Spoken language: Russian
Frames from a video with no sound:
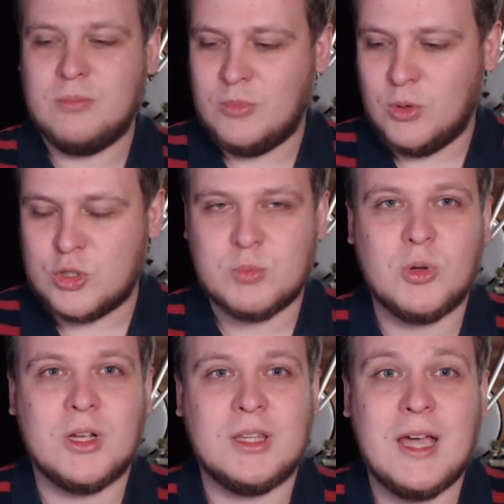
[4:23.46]
очень
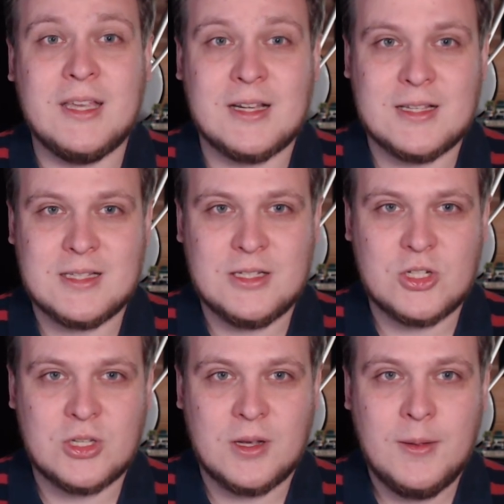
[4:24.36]
много тайн
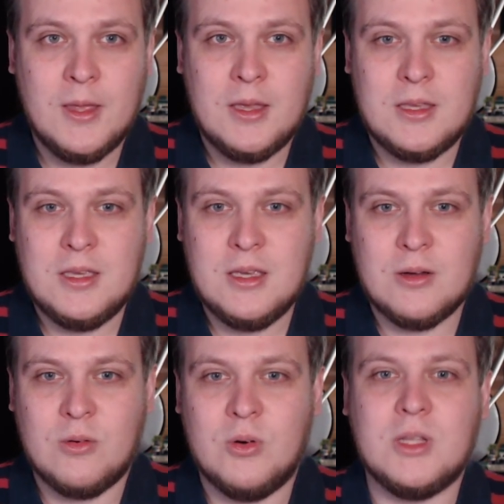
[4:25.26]
различных. И
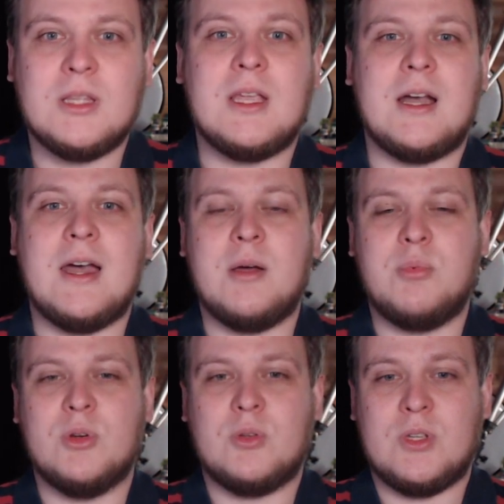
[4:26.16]
вот такая
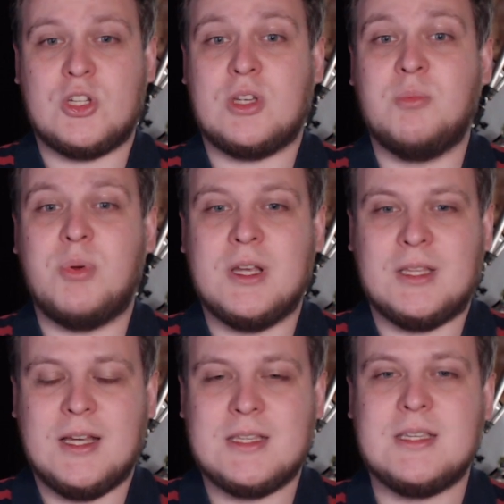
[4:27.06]
будет, значит,
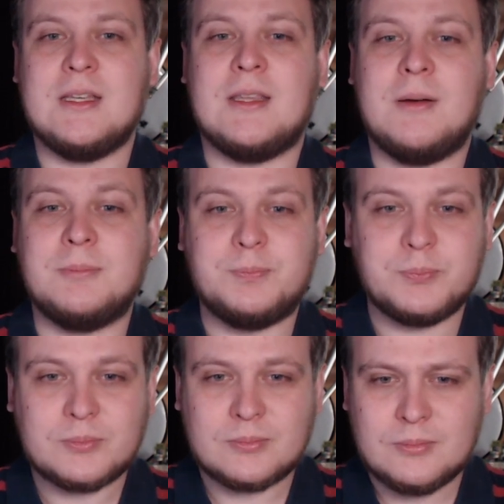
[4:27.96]
комплектация. Там
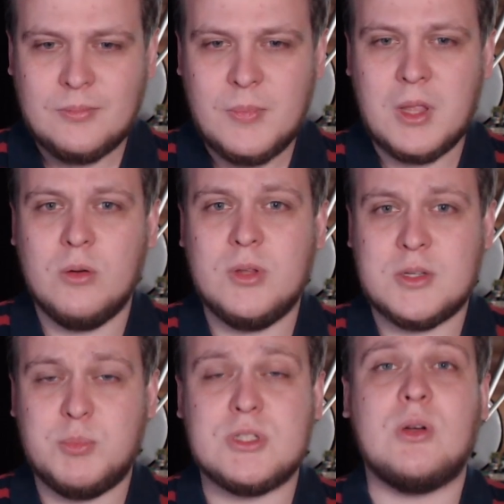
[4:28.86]
у
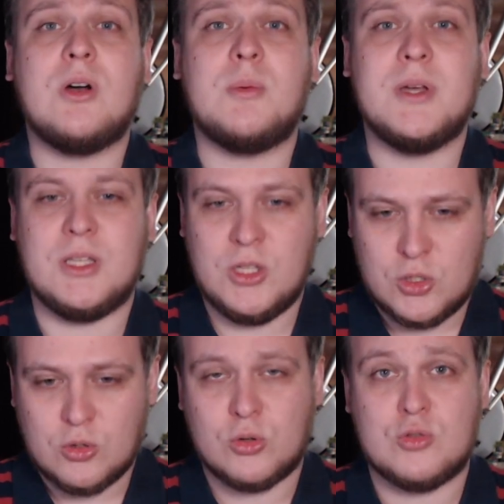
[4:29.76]
нас после того, как мы это
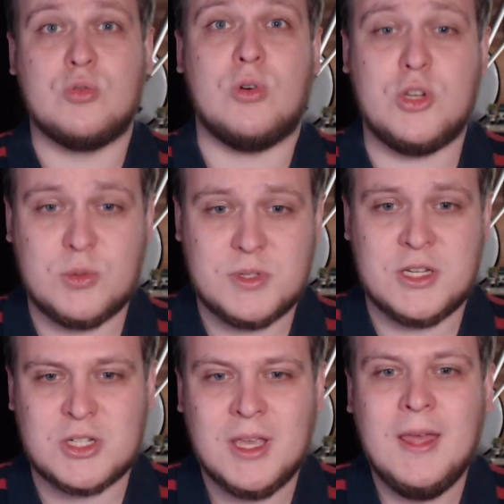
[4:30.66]
яйцо раскурочим,
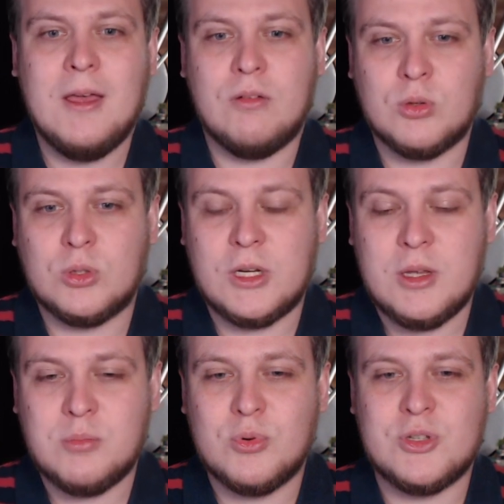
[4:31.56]
значит,
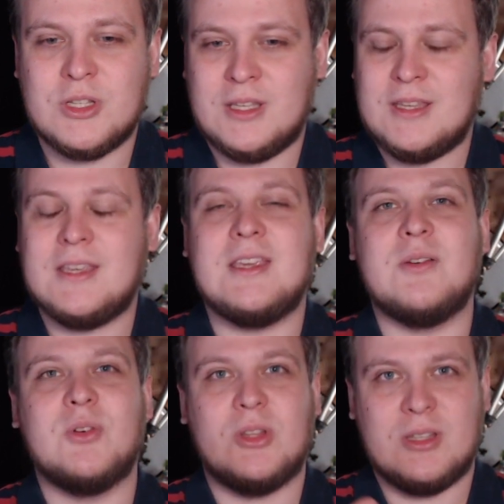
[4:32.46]
внутри будет некий
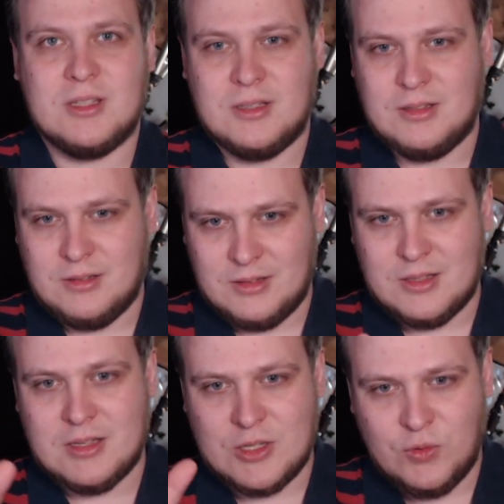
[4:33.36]
вот э,
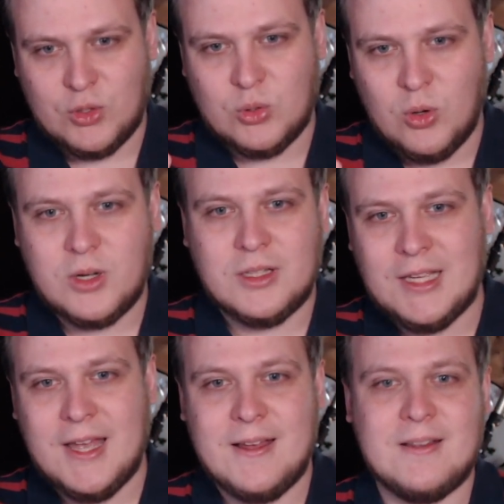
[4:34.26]
цветок,
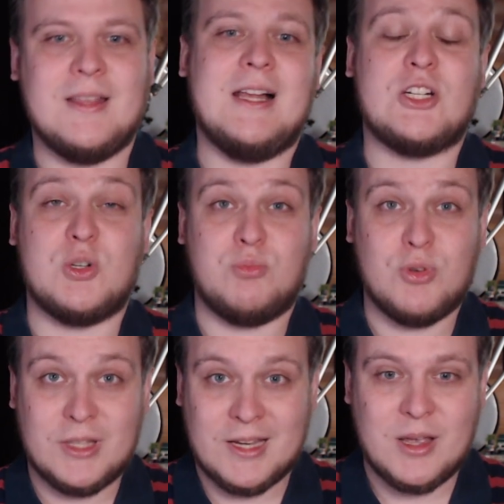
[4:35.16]
да, дальше
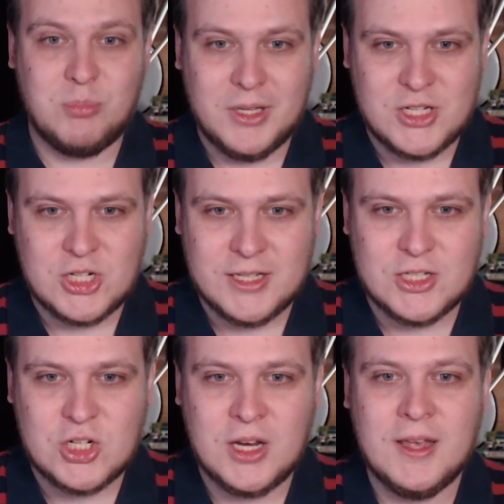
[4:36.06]
будет такая
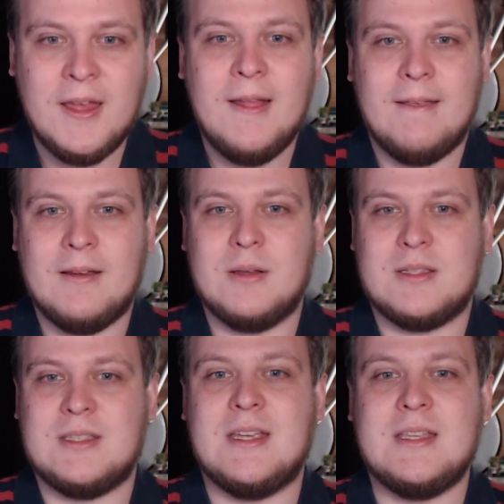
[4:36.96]
площадочка, э,
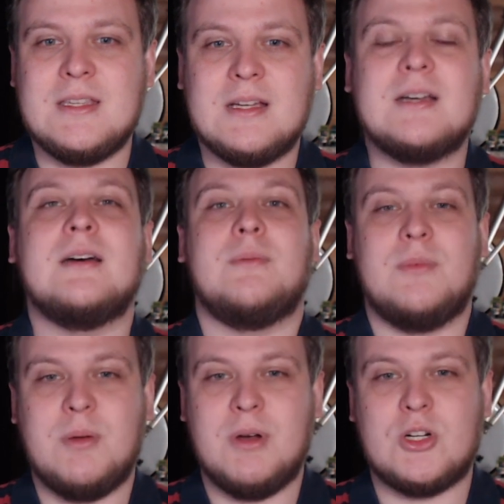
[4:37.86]
стендик
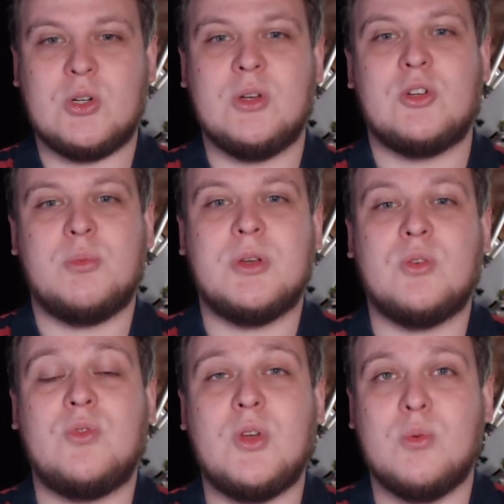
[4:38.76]
небольшой, чтобы
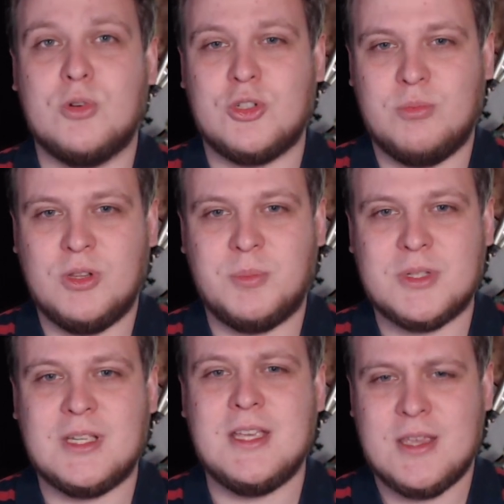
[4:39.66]
эту фею можно было
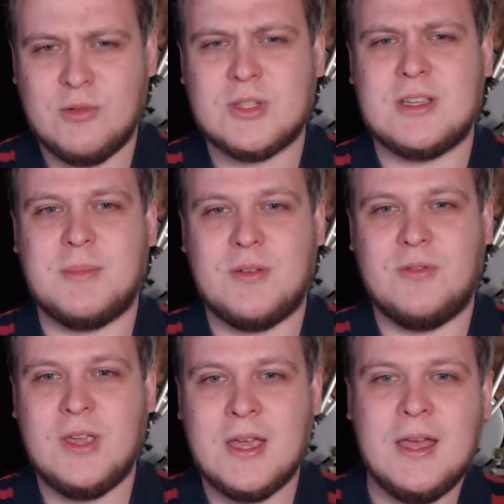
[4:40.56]
посадить, и вот сама
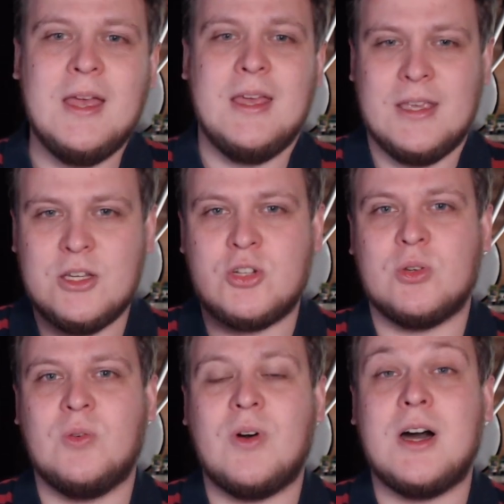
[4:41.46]
фея, еще
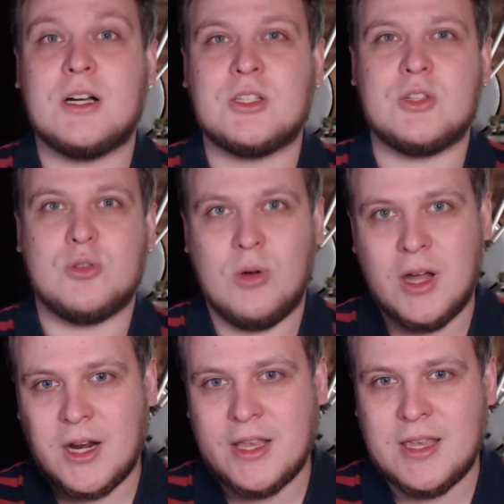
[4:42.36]
два
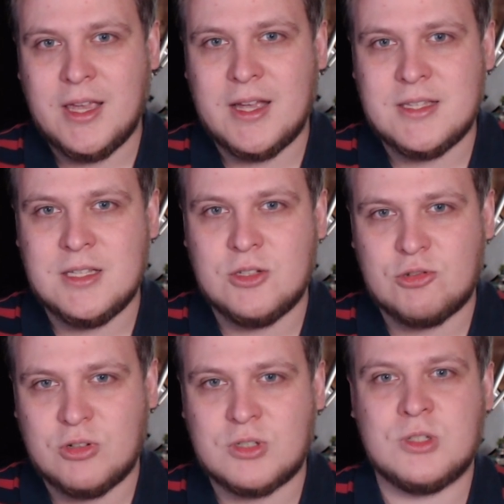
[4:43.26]
аксессуара и один
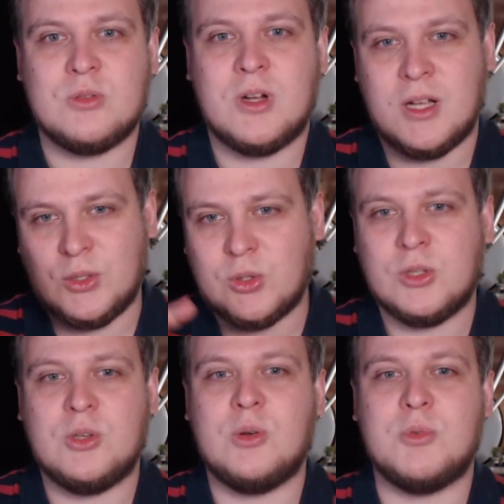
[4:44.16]
еще аксессуар, который на
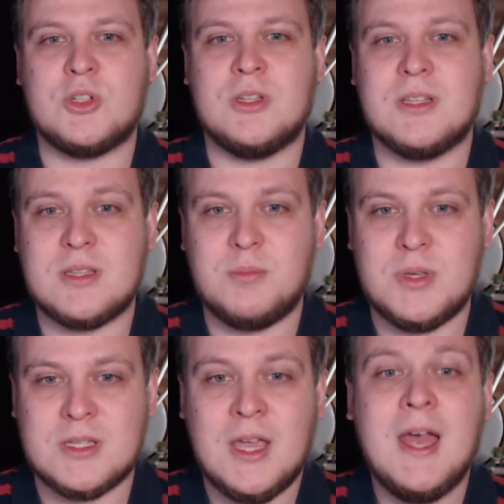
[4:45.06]
нее можно
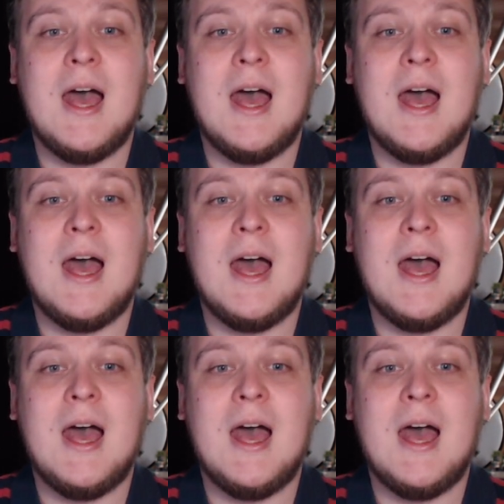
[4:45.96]
нацепить.